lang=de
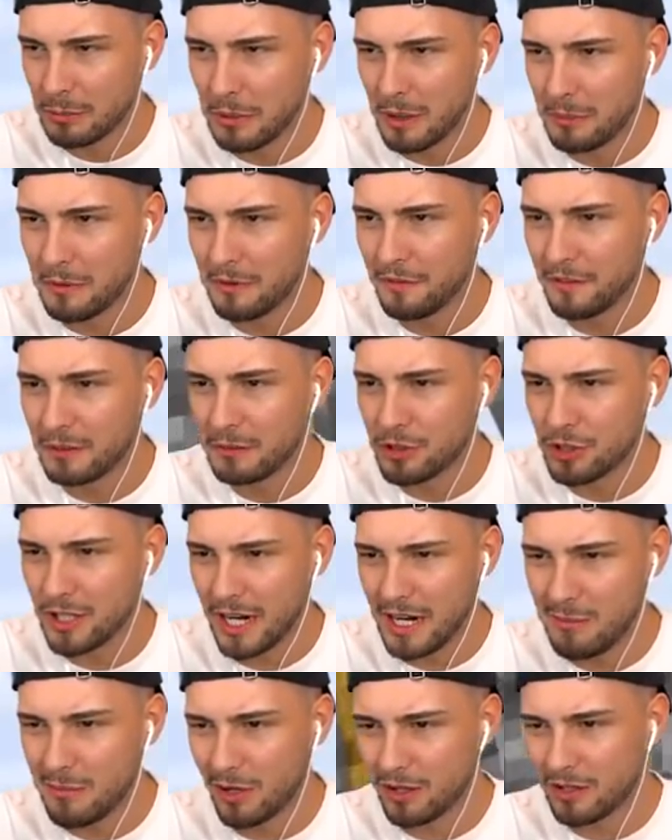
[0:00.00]
bei mir von dem
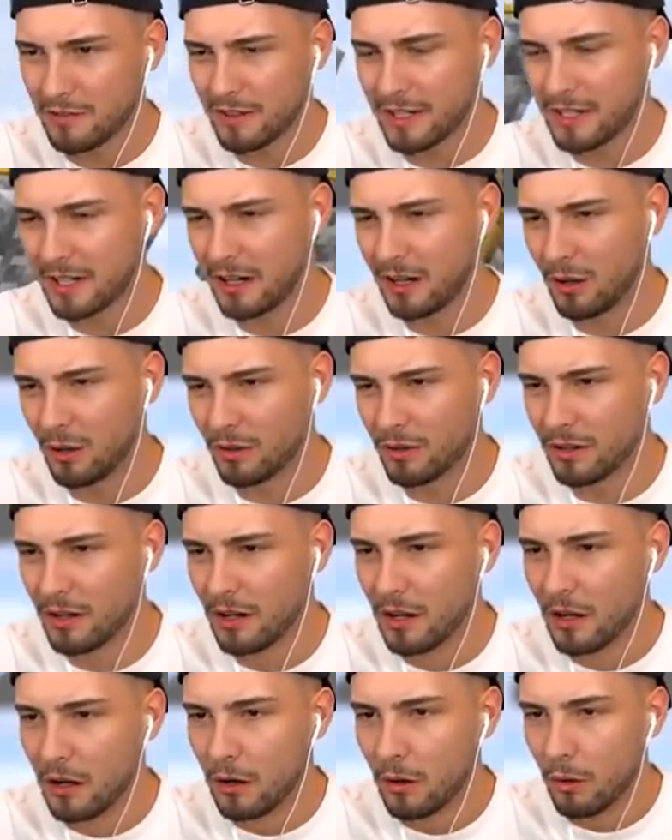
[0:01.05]
Steinblock weggehauen.
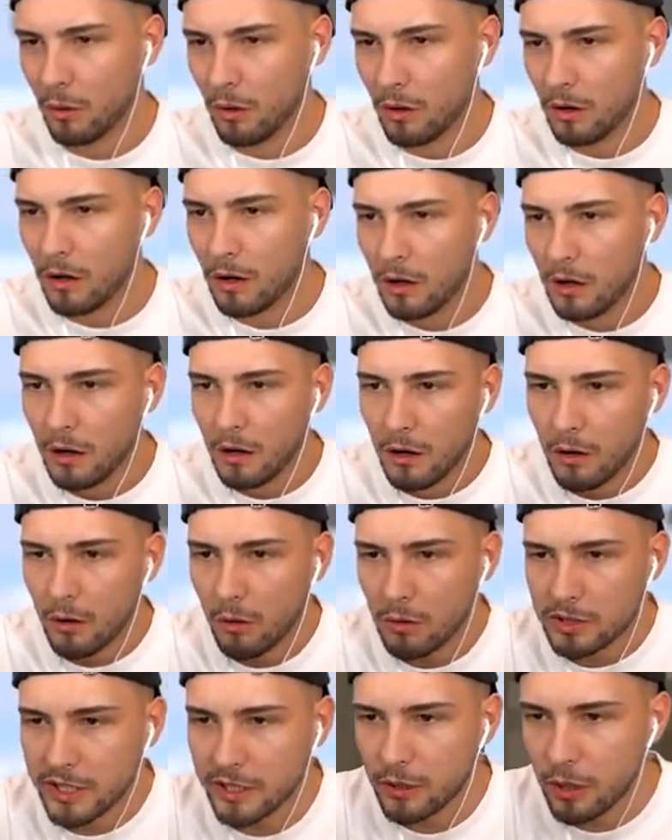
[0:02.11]
Oh,
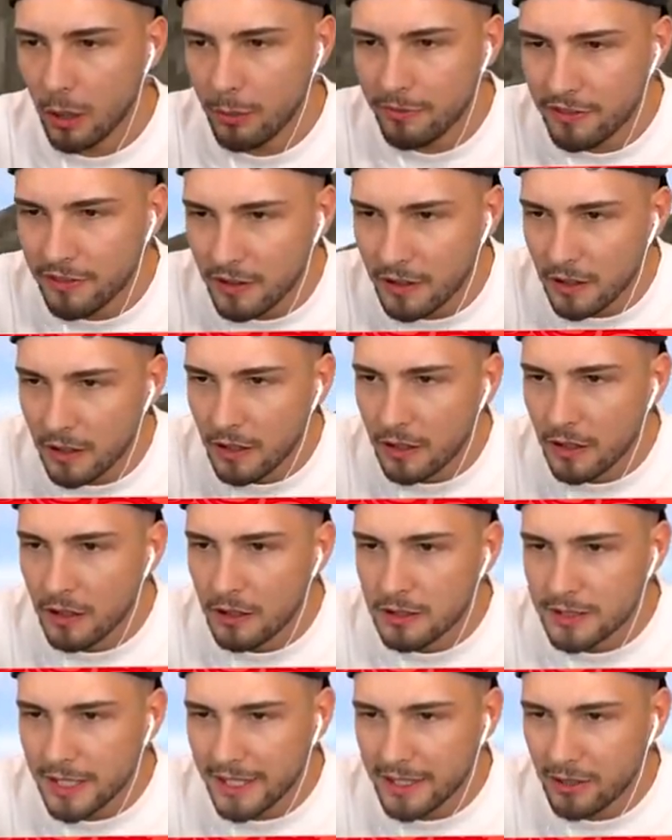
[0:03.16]
oh, sein Kopf.
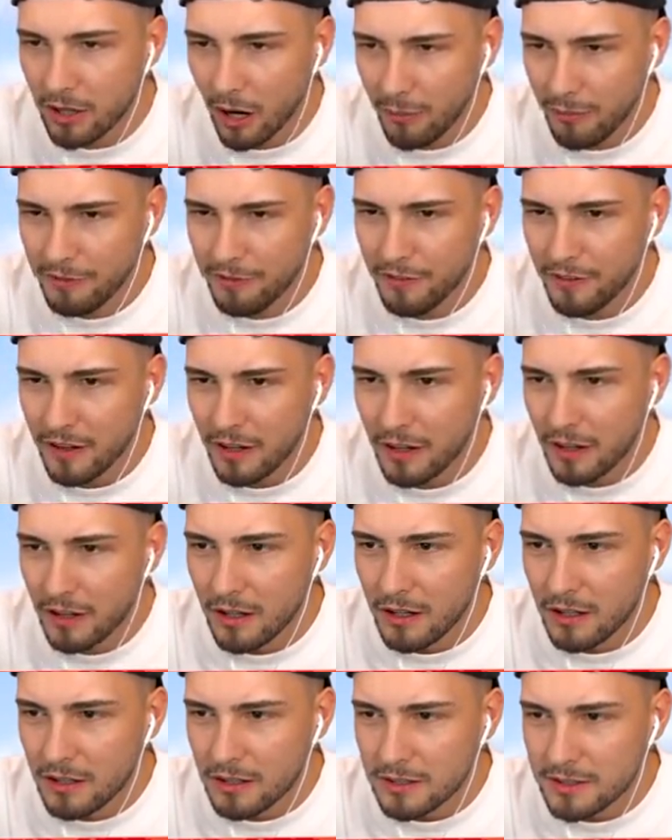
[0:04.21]
Sein Kopf.
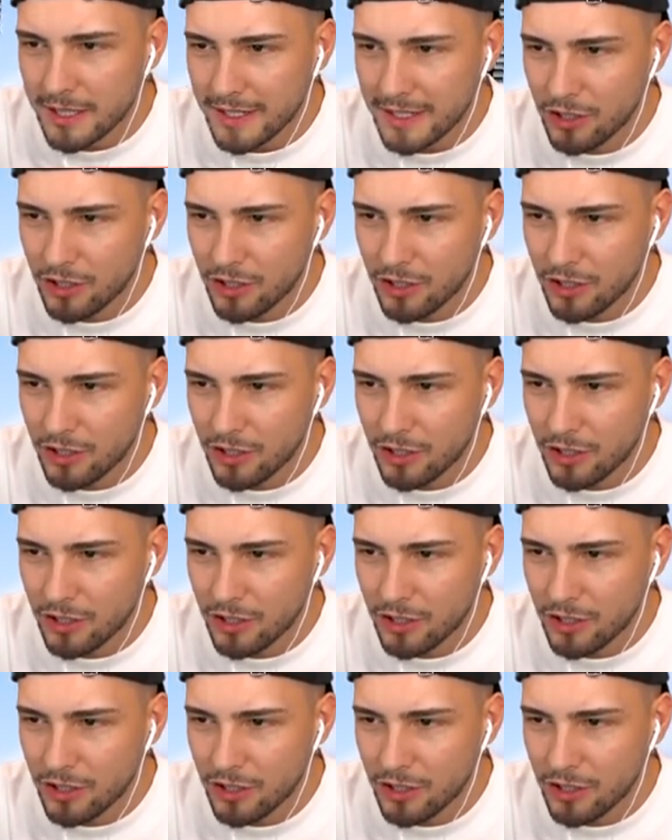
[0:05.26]
Sein